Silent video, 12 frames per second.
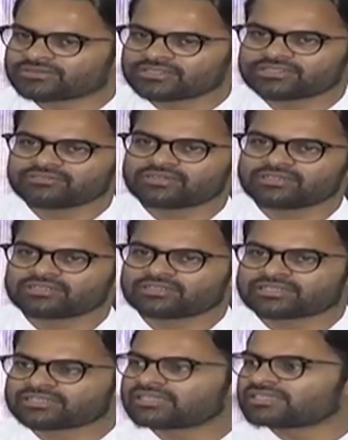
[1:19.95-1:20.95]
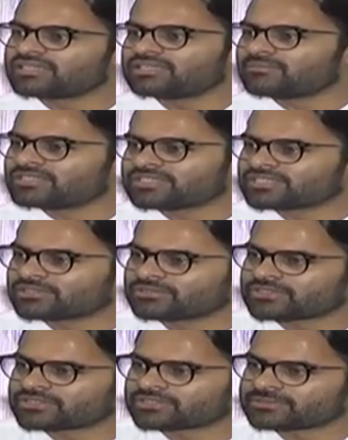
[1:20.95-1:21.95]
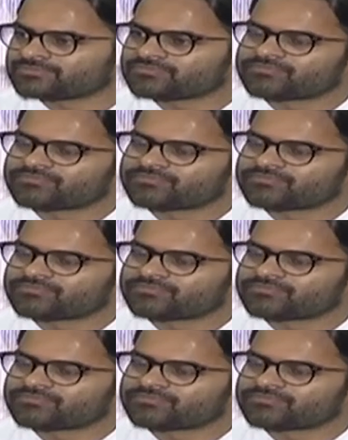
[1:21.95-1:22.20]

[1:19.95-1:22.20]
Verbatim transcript: తర్వాత రిజల్ట్ అనేది మన చేతిలో ఉండదండి